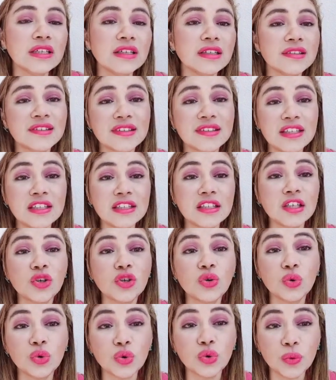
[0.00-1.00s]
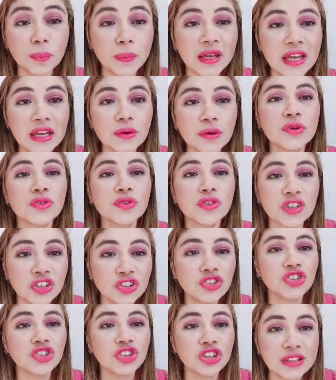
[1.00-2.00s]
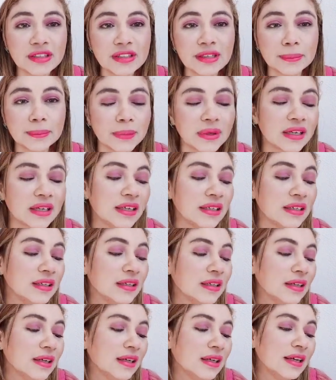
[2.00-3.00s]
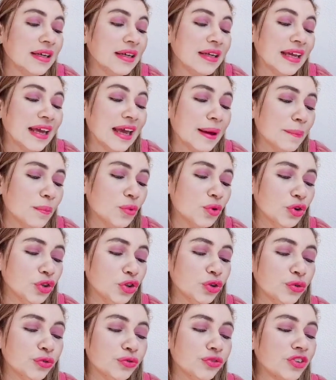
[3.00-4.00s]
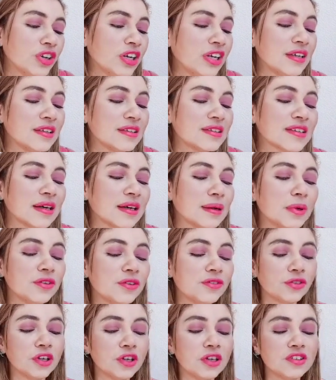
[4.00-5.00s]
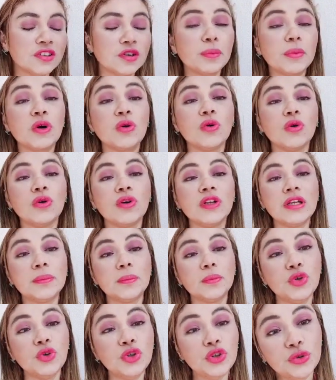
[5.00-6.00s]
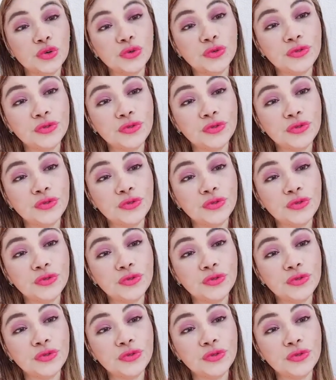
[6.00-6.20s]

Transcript: Cítrico no meio eu senti também. E é muito fresca, my friend, é uma colônia muito